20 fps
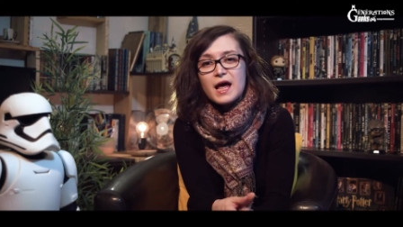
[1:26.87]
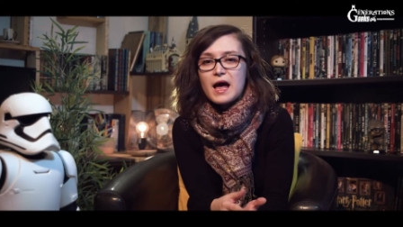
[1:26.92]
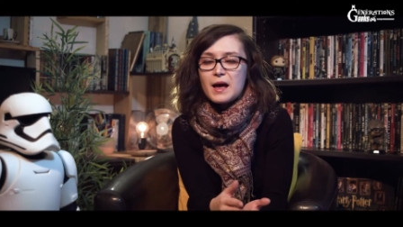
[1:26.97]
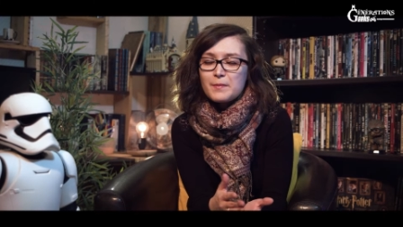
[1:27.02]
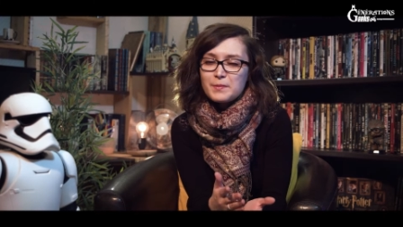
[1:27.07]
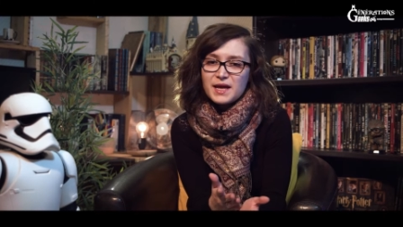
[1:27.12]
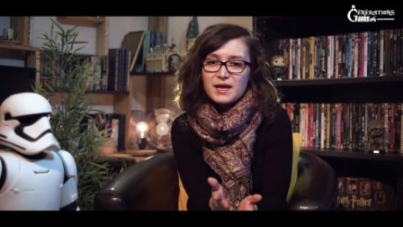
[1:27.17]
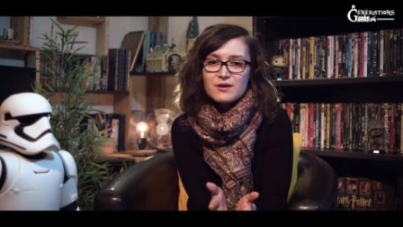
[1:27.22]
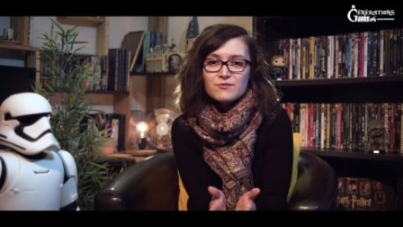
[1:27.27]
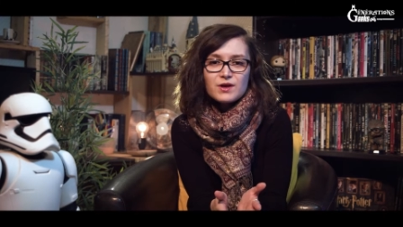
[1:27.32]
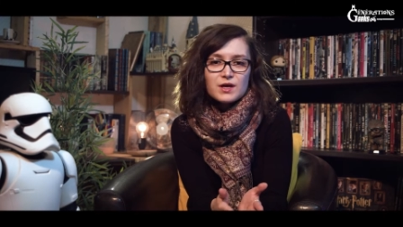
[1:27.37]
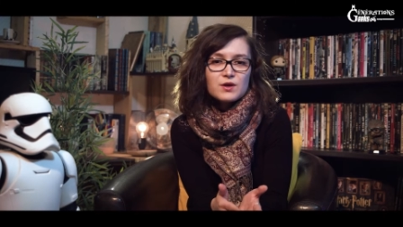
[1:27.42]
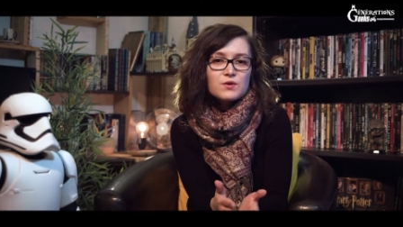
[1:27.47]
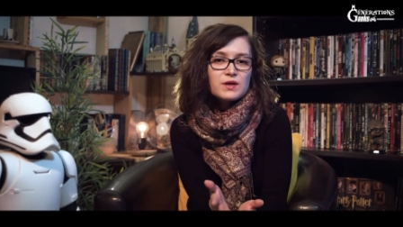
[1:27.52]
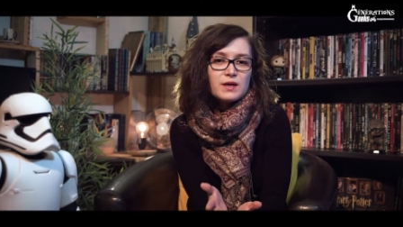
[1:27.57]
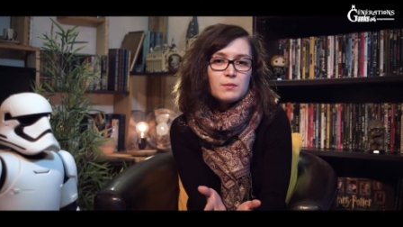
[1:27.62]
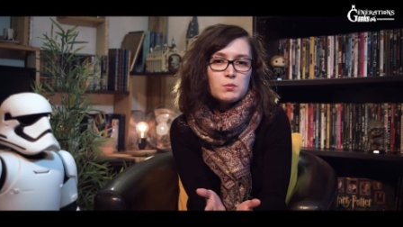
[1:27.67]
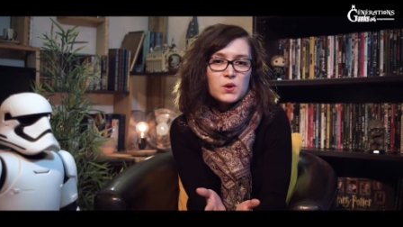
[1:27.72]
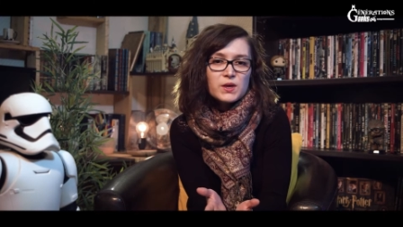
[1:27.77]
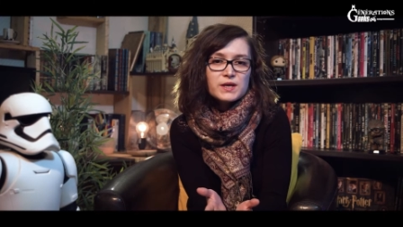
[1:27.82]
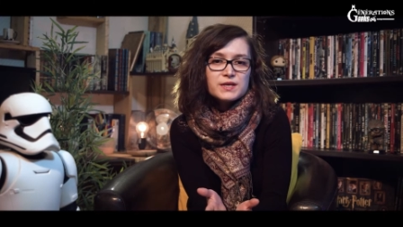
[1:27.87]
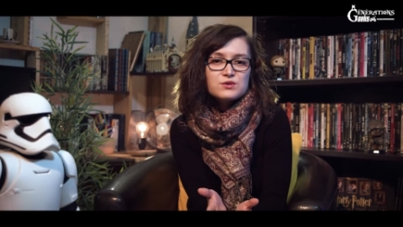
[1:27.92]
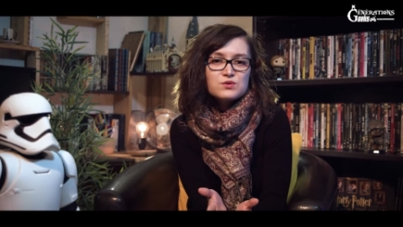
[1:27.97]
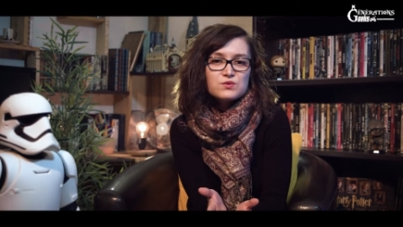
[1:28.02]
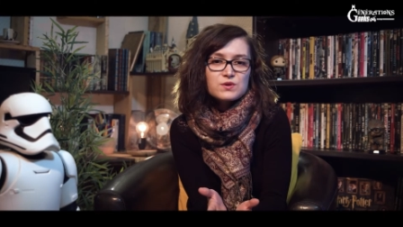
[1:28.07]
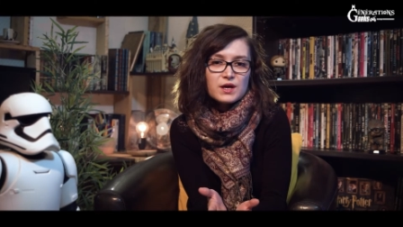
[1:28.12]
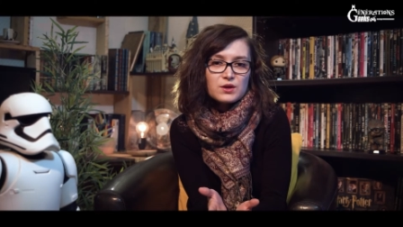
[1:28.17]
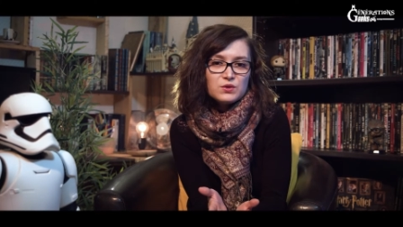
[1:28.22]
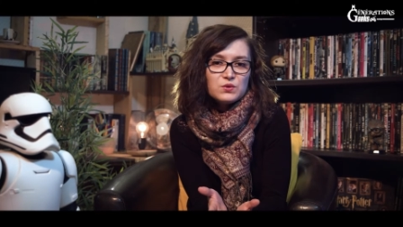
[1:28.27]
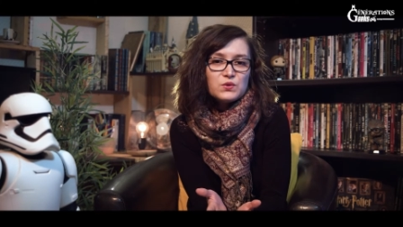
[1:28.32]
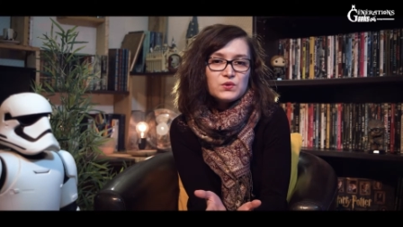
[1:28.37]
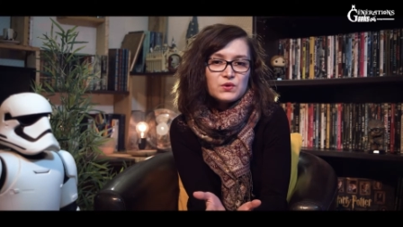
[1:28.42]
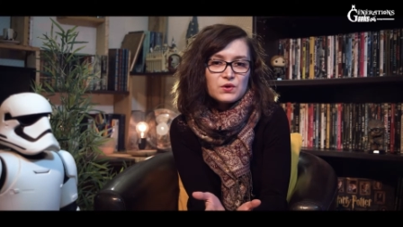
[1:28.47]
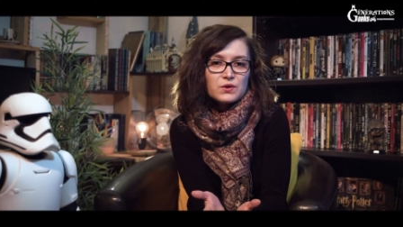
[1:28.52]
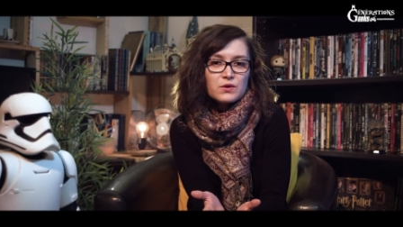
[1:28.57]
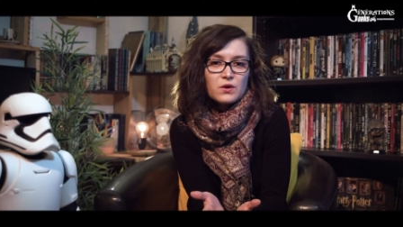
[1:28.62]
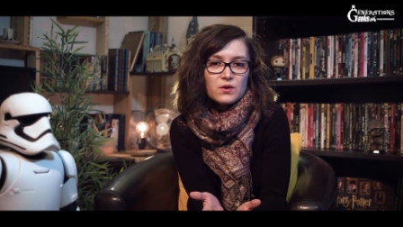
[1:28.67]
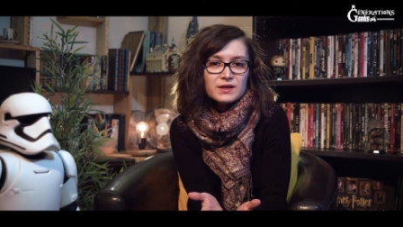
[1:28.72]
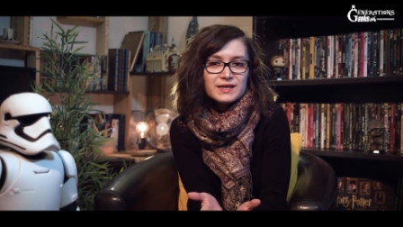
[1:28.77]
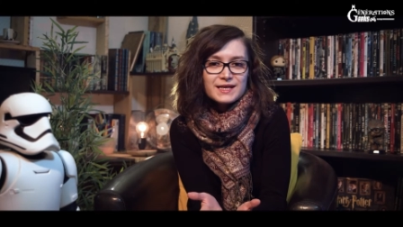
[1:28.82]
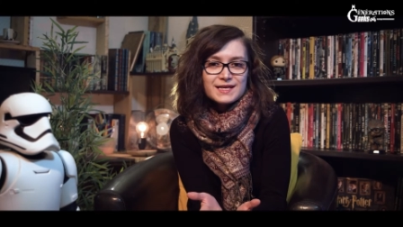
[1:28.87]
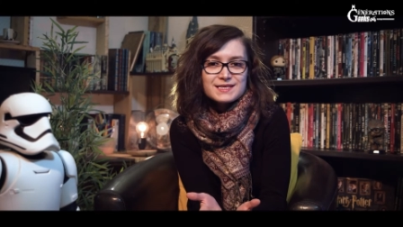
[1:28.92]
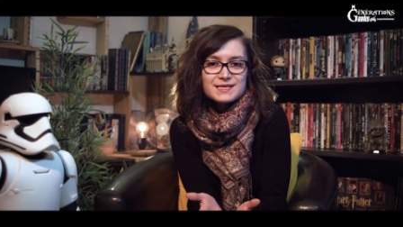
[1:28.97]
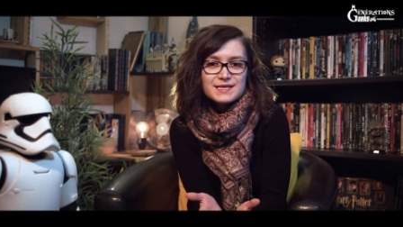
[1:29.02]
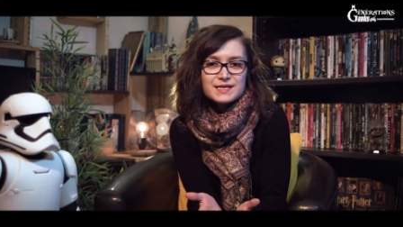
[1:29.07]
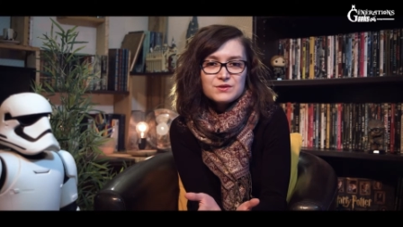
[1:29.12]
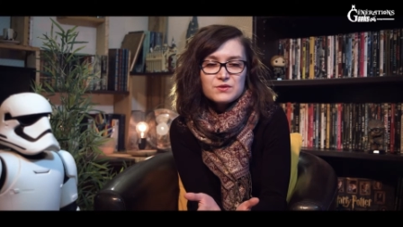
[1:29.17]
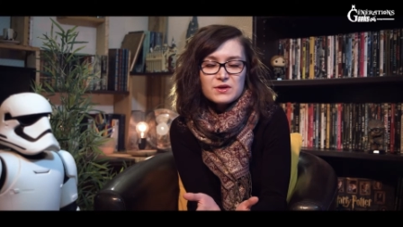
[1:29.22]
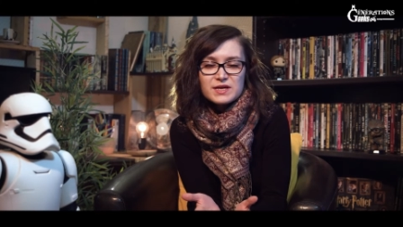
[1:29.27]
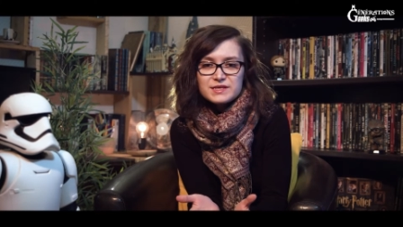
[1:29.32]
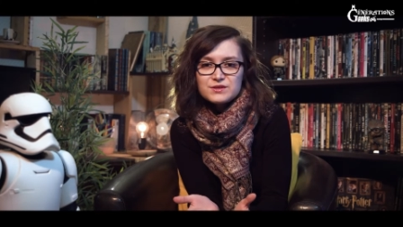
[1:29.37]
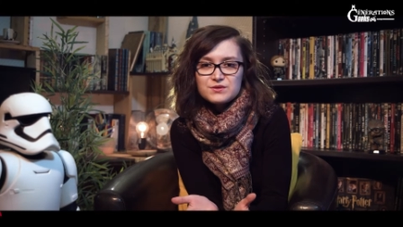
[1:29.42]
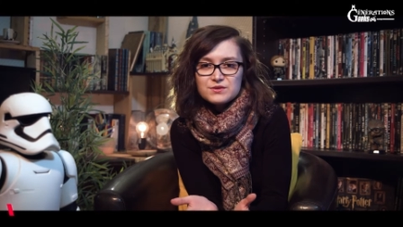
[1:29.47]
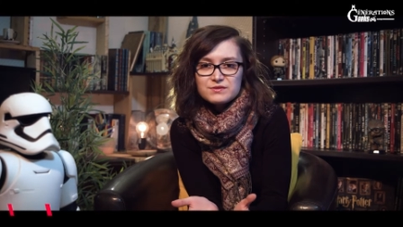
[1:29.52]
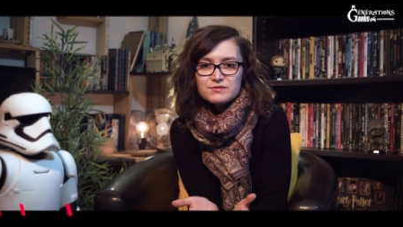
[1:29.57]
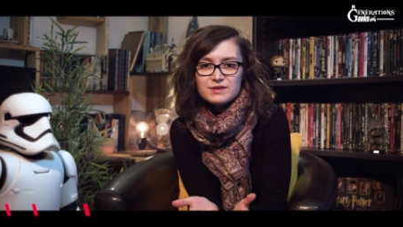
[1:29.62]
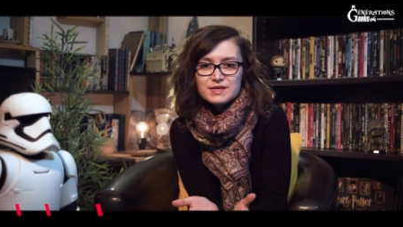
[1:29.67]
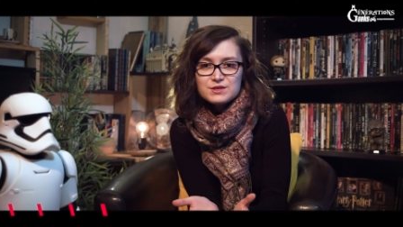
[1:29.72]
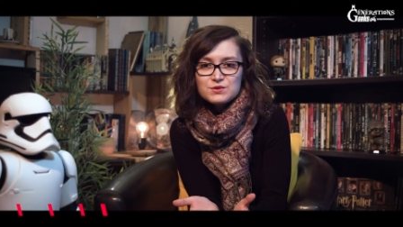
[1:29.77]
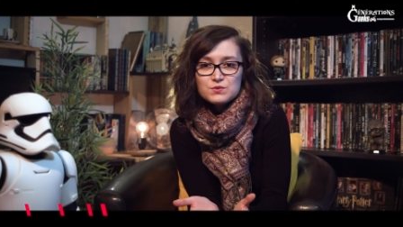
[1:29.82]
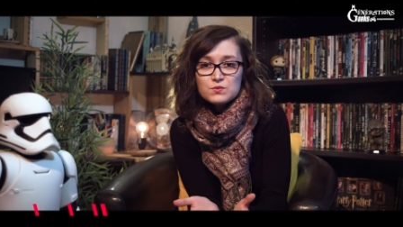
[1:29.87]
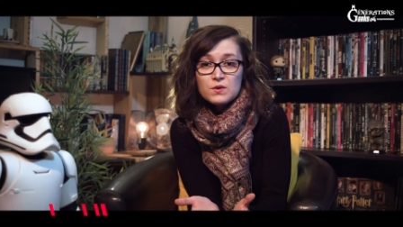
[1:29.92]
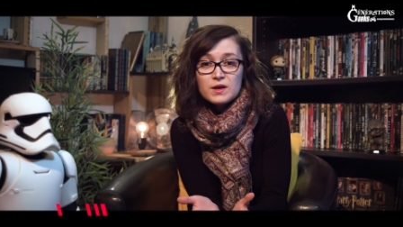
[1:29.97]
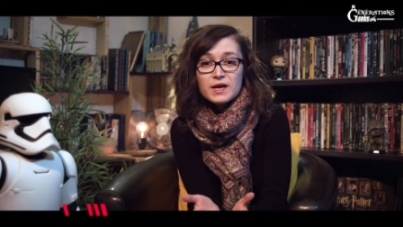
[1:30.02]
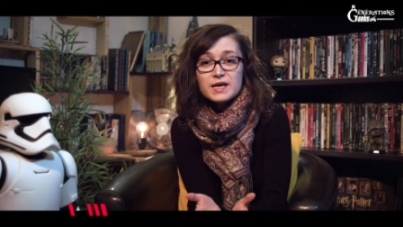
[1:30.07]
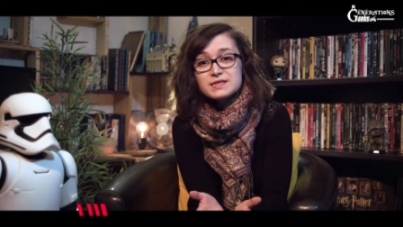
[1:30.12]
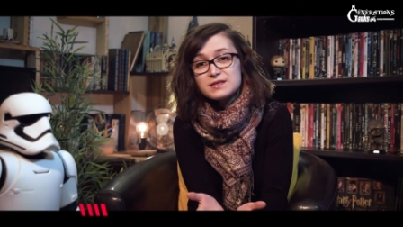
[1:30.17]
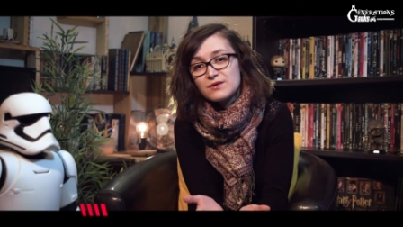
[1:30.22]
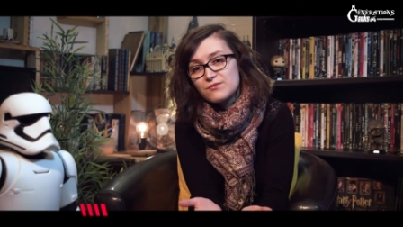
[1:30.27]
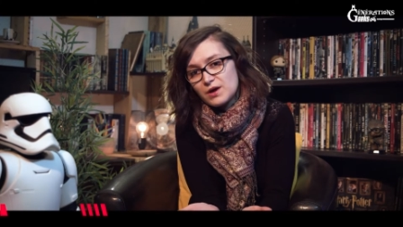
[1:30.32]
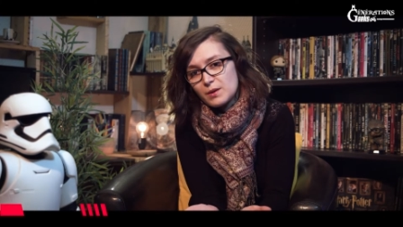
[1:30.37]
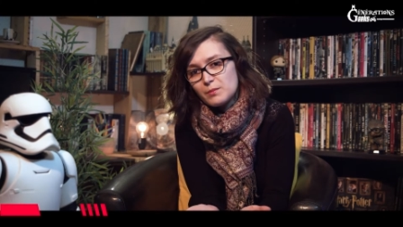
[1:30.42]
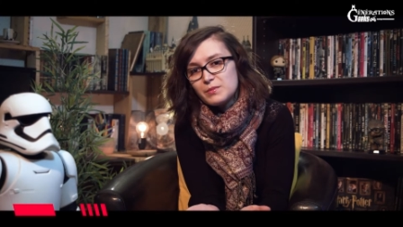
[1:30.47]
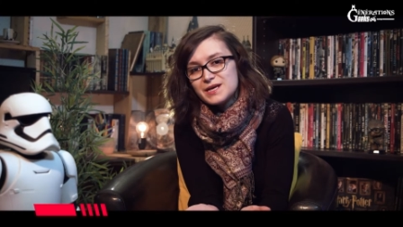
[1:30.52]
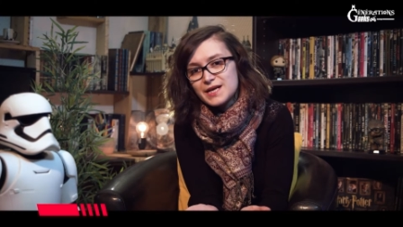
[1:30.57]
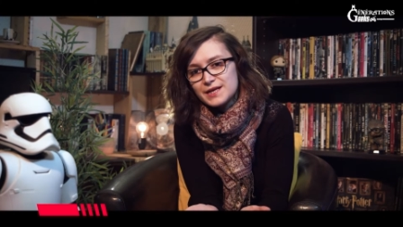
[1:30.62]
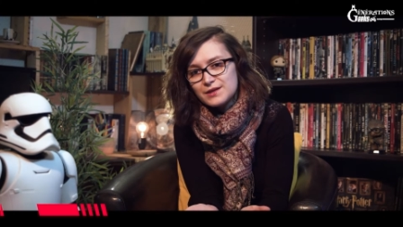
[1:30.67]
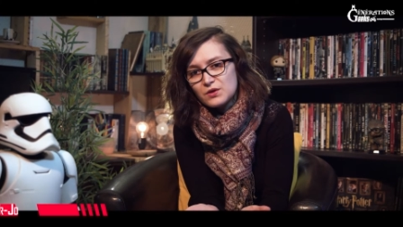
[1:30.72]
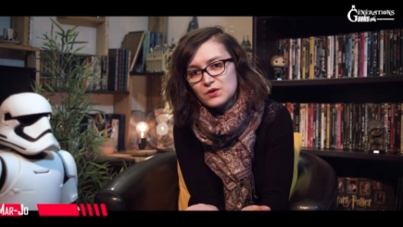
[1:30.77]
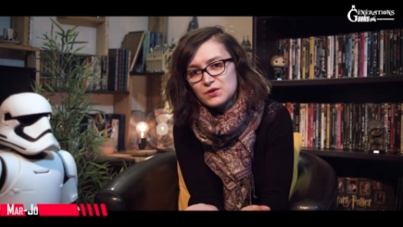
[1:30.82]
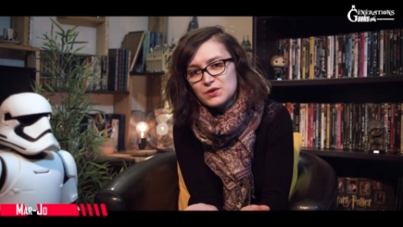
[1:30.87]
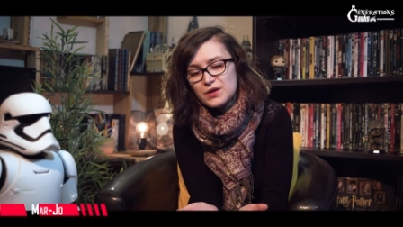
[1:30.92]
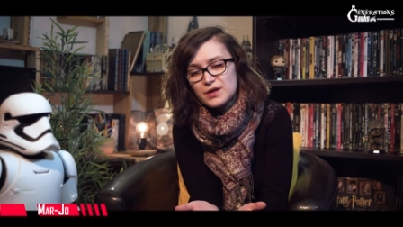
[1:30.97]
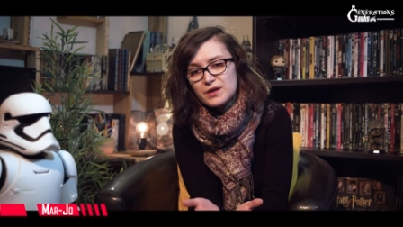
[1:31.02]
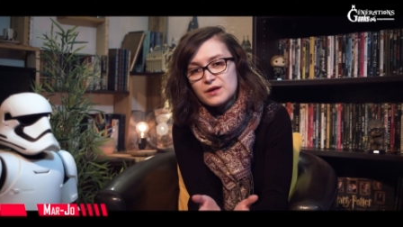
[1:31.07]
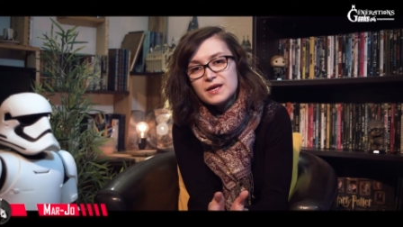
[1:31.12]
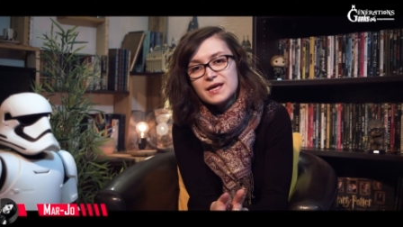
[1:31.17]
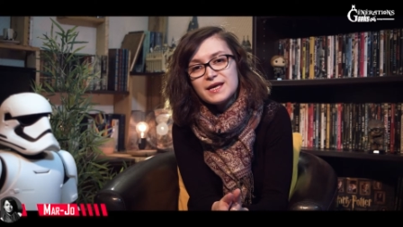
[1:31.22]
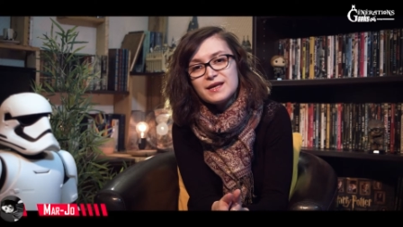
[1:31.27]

après avoir collaboré sur un autre grand classique de la science-fiction, à savoir Blade Runner,